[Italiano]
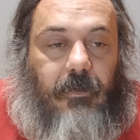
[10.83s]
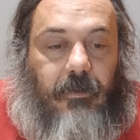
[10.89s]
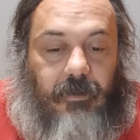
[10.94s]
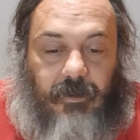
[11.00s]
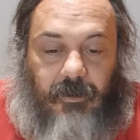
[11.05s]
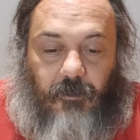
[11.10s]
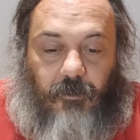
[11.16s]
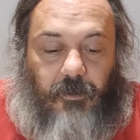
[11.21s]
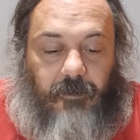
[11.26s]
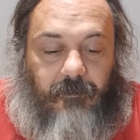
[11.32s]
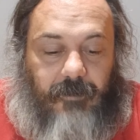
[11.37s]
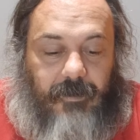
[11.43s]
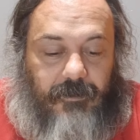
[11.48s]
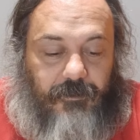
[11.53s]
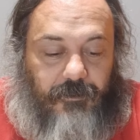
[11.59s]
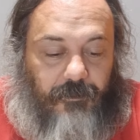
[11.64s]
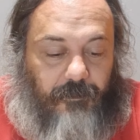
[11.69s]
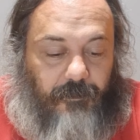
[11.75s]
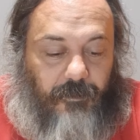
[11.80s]
e qui
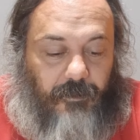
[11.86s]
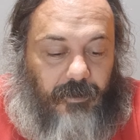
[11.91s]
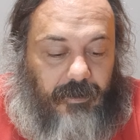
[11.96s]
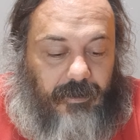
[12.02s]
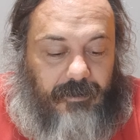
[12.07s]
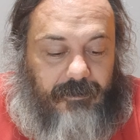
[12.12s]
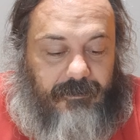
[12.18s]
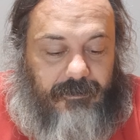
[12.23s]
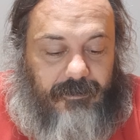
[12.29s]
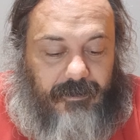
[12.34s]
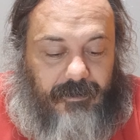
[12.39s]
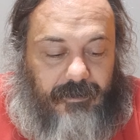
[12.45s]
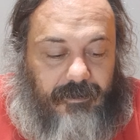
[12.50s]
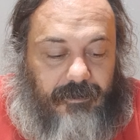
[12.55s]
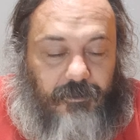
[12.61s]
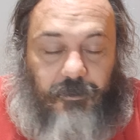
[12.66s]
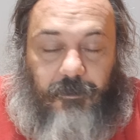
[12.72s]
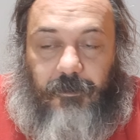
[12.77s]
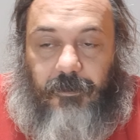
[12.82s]
vado un po' a
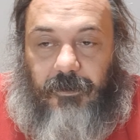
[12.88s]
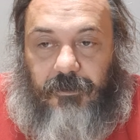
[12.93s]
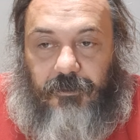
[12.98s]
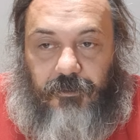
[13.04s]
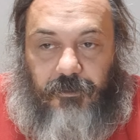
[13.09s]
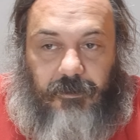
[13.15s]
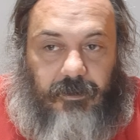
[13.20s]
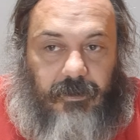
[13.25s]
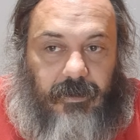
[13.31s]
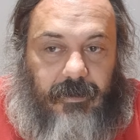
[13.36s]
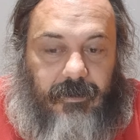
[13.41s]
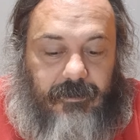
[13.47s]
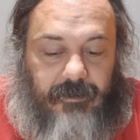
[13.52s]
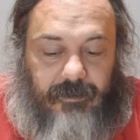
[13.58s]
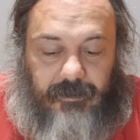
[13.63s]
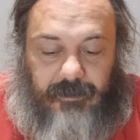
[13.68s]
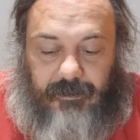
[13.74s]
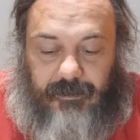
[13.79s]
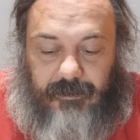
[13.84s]
leggere dopo i
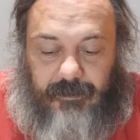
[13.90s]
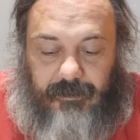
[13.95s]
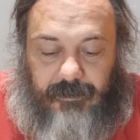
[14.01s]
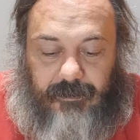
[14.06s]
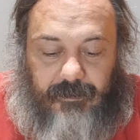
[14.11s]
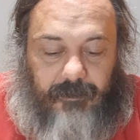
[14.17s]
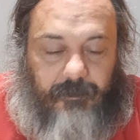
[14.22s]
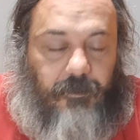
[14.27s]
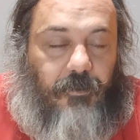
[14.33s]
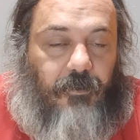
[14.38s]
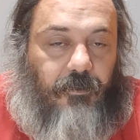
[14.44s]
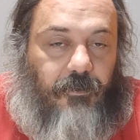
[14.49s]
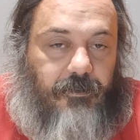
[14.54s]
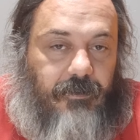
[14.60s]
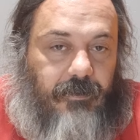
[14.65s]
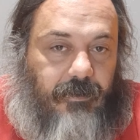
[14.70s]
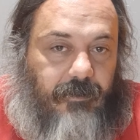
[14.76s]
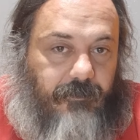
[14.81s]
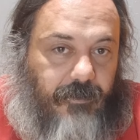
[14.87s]
risultati di
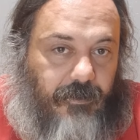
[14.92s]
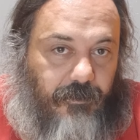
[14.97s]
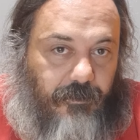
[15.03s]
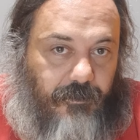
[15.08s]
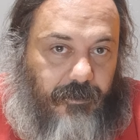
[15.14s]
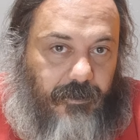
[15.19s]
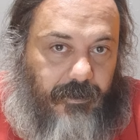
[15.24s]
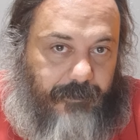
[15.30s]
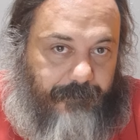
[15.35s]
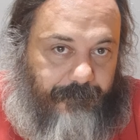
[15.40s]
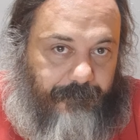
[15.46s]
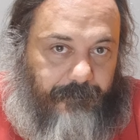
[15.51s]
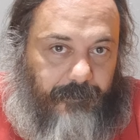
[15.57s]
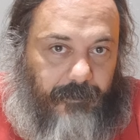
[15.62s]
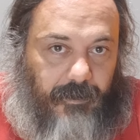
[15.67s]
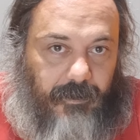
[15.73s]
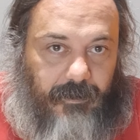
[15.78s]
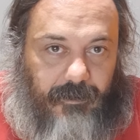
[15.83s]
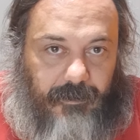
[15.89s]
Bologna-Verona,
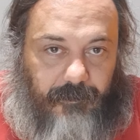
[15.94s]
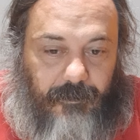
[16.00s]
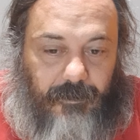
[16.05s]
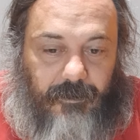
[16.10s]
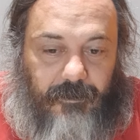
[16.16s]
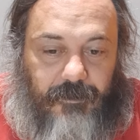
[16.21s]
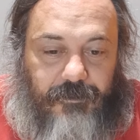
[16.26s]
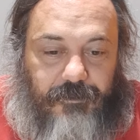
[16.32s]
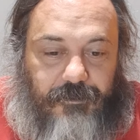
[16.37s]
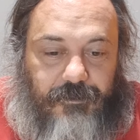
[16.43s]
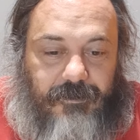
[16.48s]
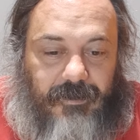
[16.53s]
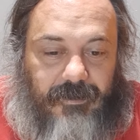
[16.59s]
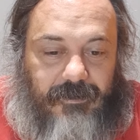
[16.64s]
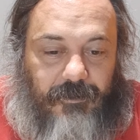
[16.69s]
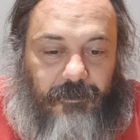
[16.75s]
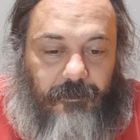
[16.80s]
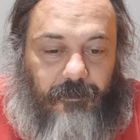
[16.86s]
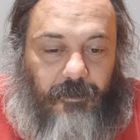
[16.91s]
guarda che sono
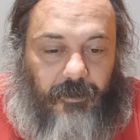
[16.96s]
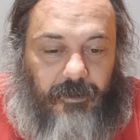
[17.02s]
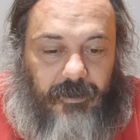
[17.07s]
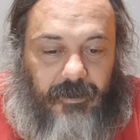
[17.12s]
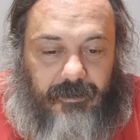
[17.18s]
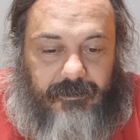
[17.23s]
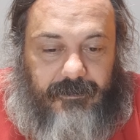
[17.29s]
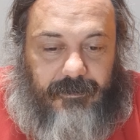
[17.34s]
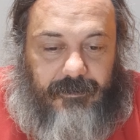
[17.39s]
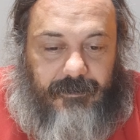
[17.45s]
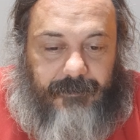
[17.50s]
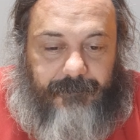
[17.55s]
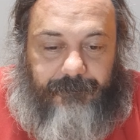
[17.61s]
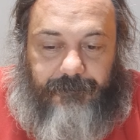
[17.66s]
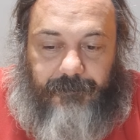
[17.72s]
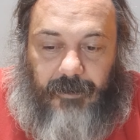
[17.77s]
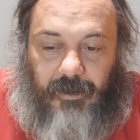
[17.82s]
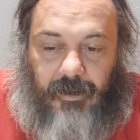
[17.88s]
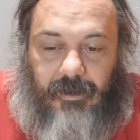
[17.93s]
stati un po' gli
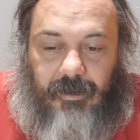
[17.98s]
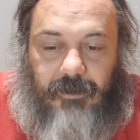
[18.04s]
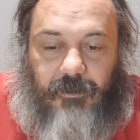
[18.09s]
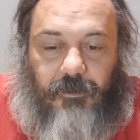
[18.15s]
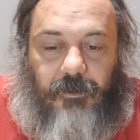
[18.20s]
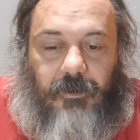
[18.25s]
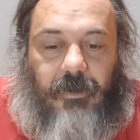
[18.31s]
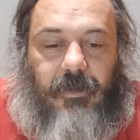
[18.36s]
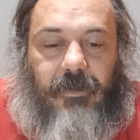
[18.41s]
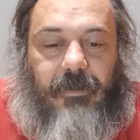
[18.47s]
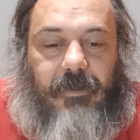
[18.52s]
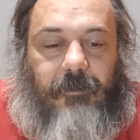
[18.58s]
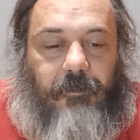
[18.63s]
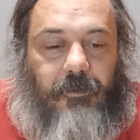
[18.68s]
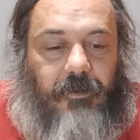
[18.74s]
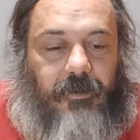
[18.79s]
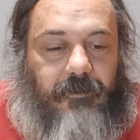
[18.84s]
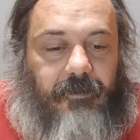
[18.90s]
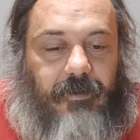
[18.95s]
esiti. Allora,
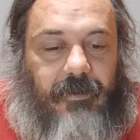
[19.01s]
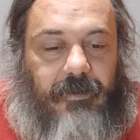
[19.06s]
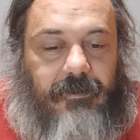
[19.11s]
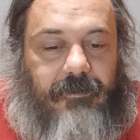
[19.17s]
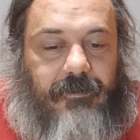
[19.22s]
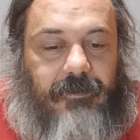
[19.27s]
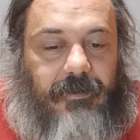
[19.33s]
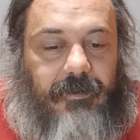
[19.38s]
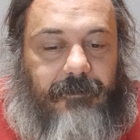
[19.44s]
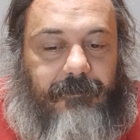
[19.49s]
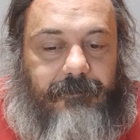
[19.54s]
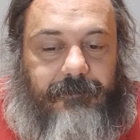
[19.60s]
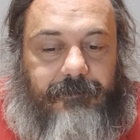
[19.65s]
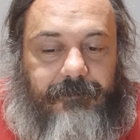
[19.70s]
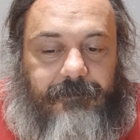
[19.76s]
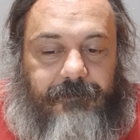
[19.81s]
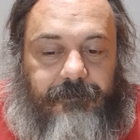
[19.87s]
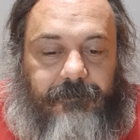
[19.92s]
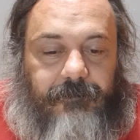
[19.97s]
Empoli e Venezia,
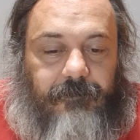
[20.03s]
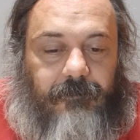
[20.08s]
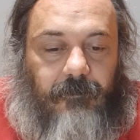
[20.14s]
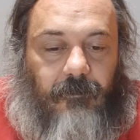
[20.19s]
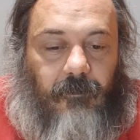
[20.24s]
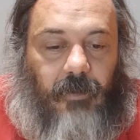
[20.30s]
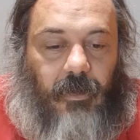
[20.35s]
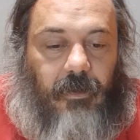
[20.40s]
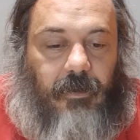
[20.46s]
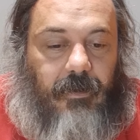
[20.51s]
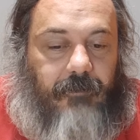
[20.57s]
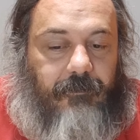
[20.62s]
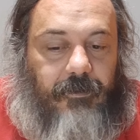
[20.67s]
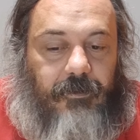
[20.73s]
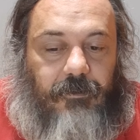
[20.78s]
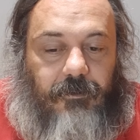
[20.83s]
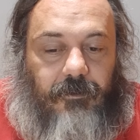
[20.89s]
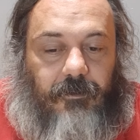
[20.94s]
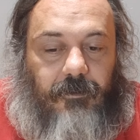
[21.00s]
ha
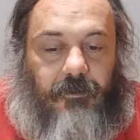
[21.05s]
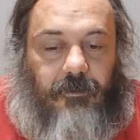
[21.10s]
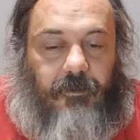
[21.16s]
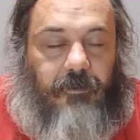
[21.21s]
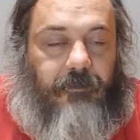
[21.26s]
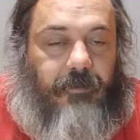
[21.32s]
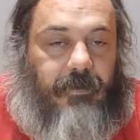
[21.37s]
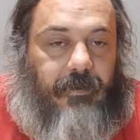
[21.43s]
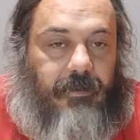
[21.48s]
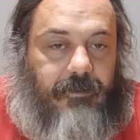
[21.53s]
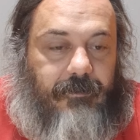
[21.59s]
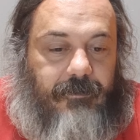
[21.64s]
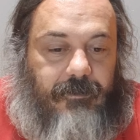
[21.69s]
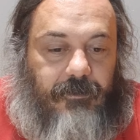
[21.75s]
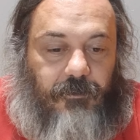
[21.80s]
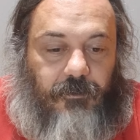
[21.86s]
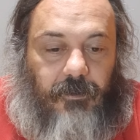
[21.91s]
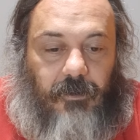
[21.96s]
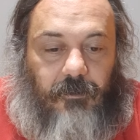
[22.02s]
vinto il
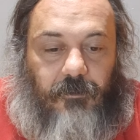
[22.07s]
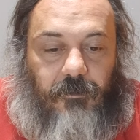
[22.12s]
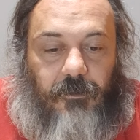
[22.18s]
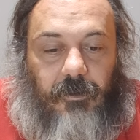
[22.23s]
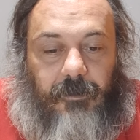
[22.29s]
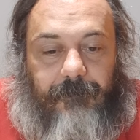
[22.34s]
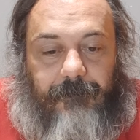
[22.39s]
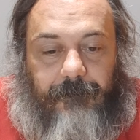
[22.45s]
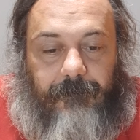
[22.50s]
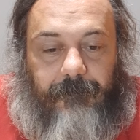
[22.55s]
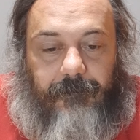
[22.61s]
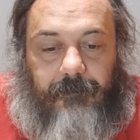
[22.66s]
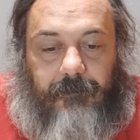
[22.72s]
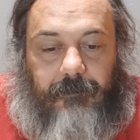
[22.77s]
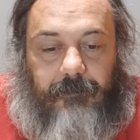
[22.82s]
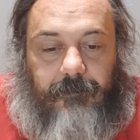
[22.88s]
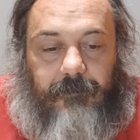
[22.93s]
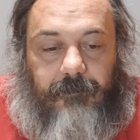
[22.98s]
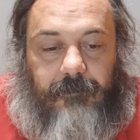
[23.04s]
Venezia 2-1
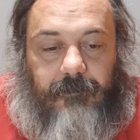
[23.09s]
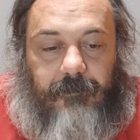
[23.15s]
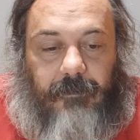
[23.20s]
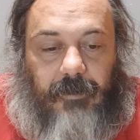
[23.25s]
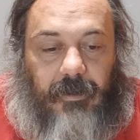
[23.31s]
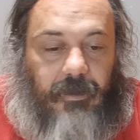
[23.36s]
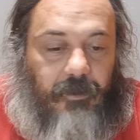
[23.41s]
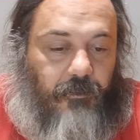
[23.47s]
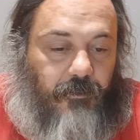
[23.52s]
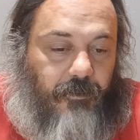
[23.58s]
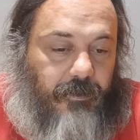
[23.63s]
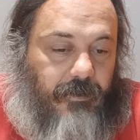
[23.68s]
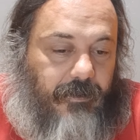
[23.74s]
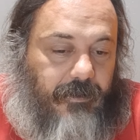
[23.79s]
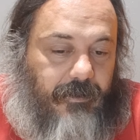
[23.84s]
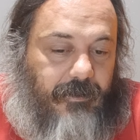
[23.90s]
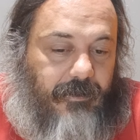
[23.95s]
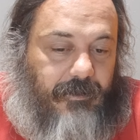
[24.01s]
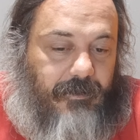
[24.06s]
e noi
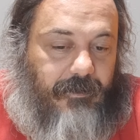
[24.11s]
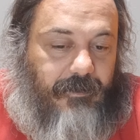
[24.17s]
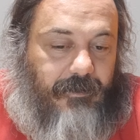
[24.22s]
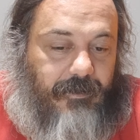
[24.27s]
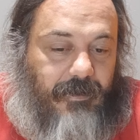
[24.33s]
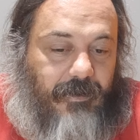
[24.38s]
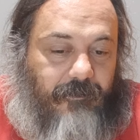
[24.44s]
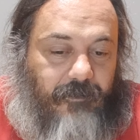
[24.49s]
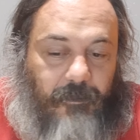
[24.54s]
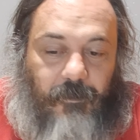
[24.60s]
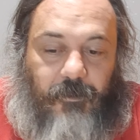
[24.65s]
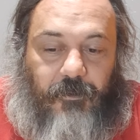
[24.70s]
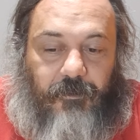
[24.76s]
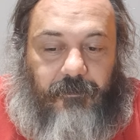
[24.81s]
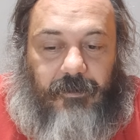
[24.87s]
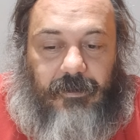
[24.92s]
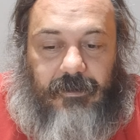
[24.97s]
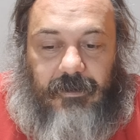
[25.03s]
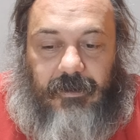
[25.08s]
eravamo
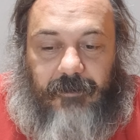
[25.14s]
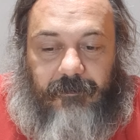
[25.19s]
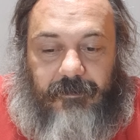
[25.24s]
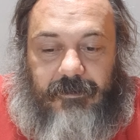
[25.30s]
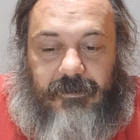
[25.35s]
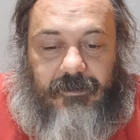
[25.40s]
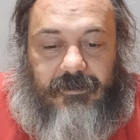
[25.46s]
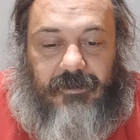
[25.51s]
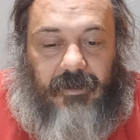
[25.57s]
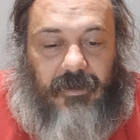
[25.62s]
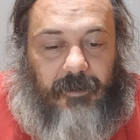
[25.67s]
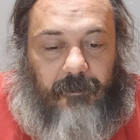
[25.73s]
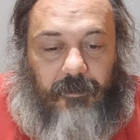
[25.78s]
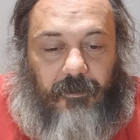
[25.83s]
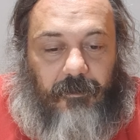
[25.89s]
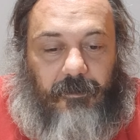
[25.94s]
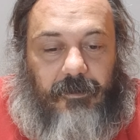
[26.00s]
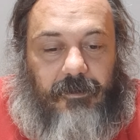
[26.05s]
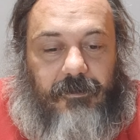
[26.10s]
convinti che vincesse
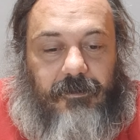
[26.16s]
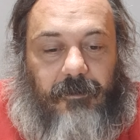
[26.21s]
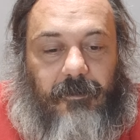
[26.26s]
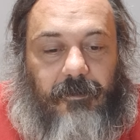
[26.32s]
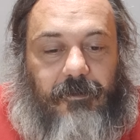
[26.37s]
l'Empoli, quindi insomma